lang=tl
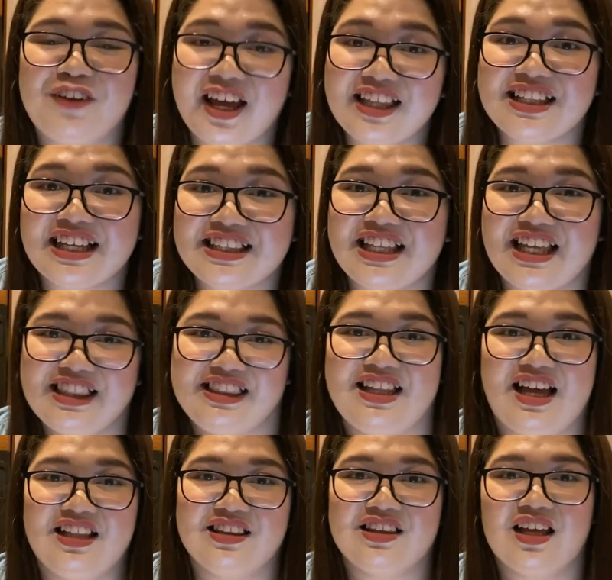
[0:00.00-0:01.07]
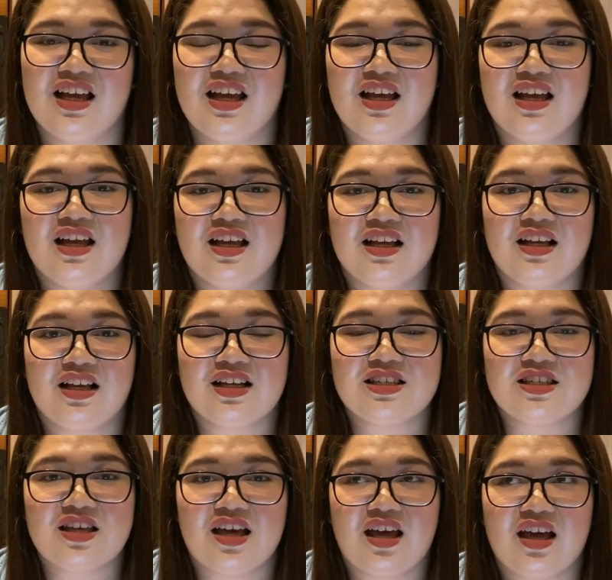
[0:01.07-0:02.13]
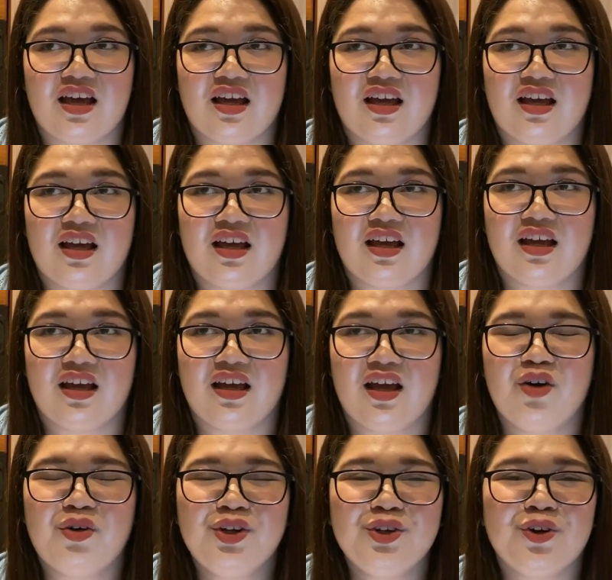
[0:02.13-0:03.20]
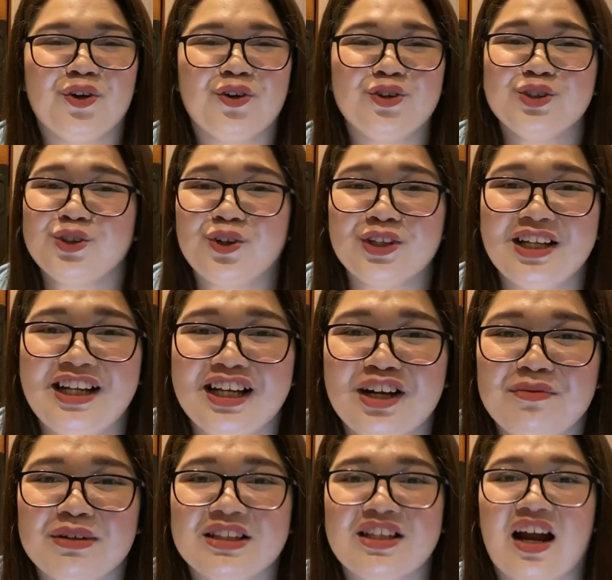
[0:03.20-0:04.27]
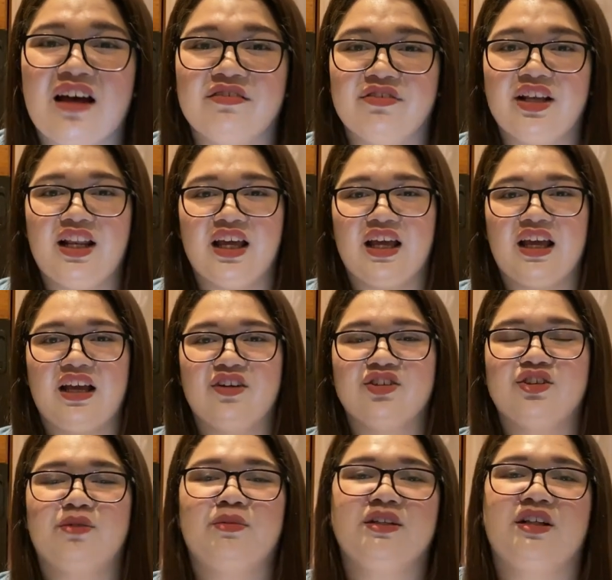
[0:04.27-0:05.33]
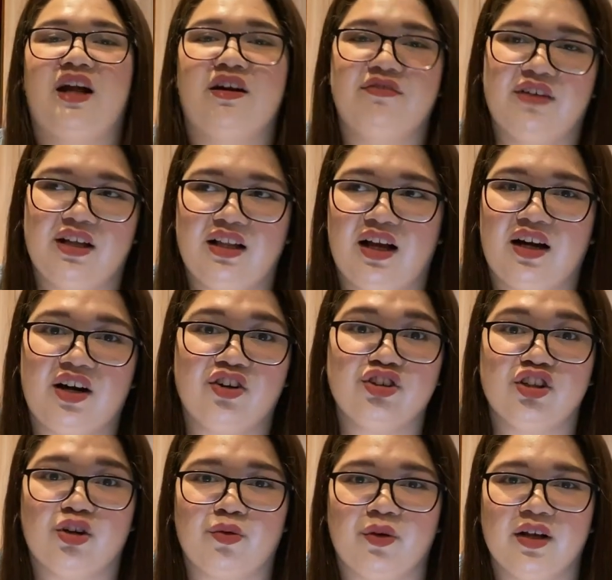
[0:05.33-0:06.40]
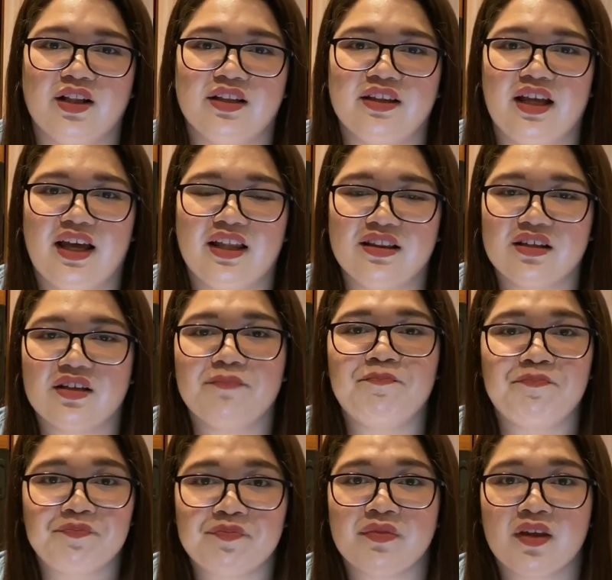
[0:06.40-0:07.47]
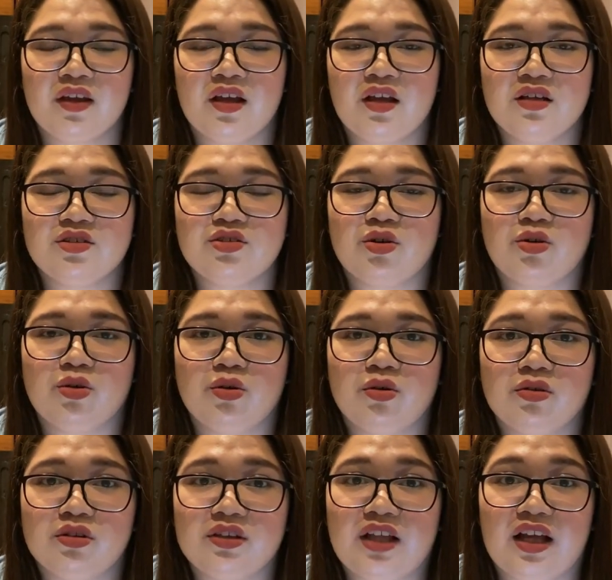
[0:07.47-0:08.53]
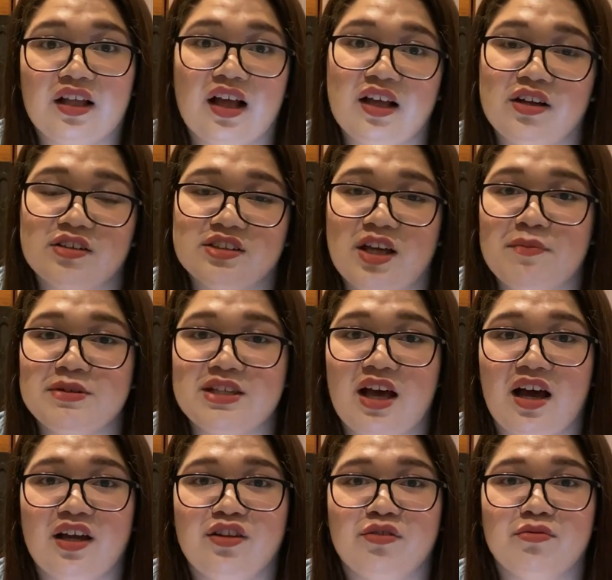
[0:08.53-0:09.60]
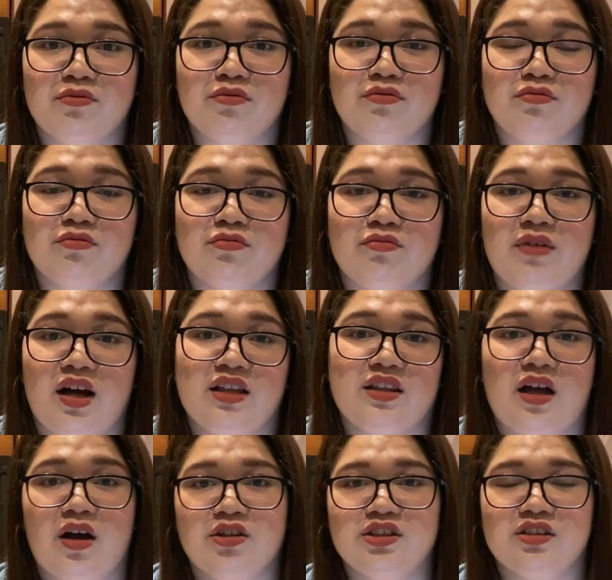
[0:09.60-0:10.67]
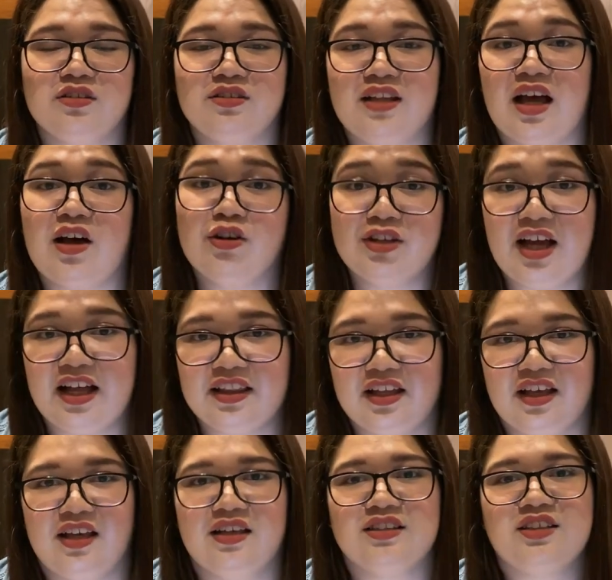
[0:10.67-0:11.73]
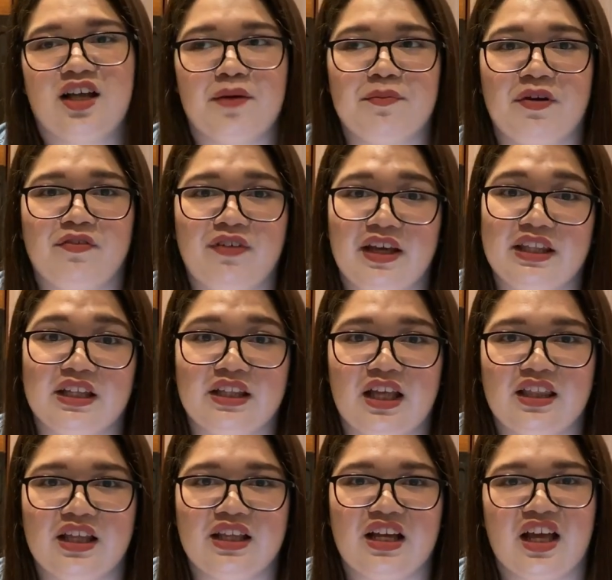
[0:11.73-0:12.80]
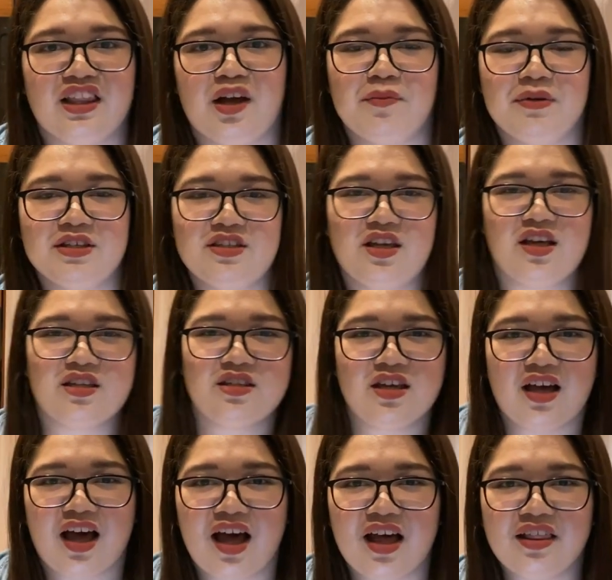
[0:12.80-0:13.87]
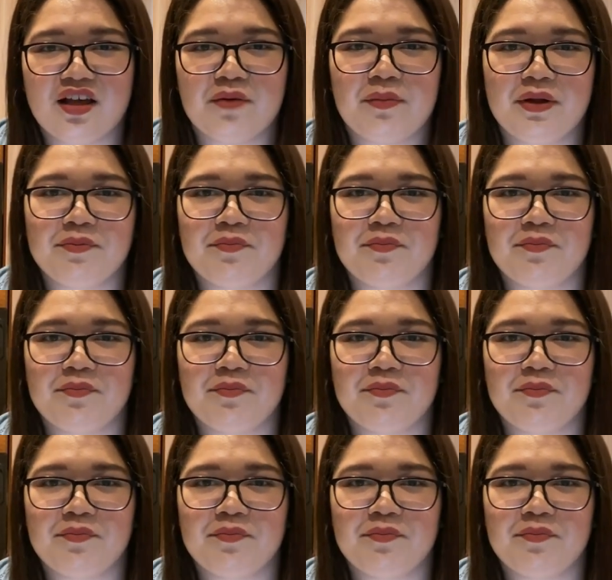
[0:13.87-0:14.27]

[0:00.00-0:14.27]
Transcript: flight attendant. Kasi, ewan ko, gusto ko talaga mag-travel eh. Gusto mag-travel around the world. And So, ang um, sabi sa akin ng mga tao, tao dati is kapag flight attendant ka, dapat sexy ka, dapat